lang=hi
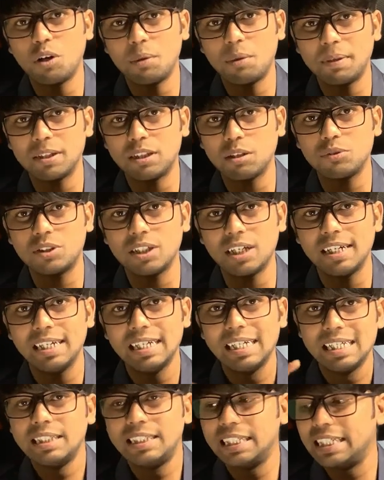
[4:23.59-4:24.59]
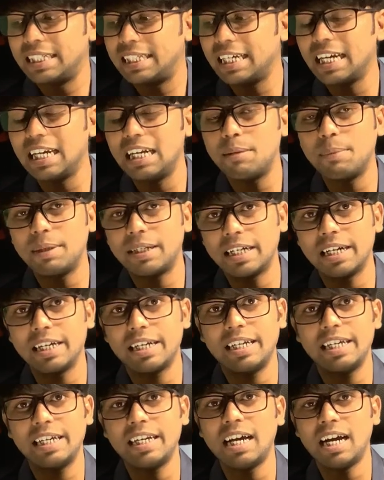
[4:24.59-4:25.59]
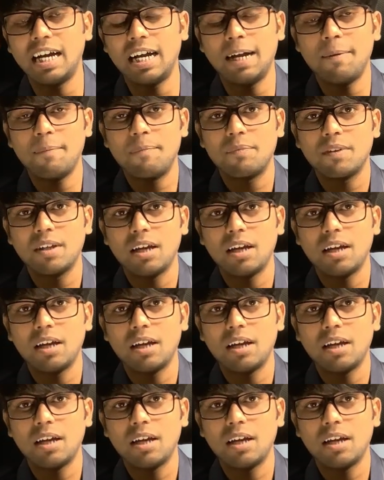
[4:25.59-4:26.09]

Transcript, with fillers: और बताऊं सर जीटीए लिमिटेड गिरा है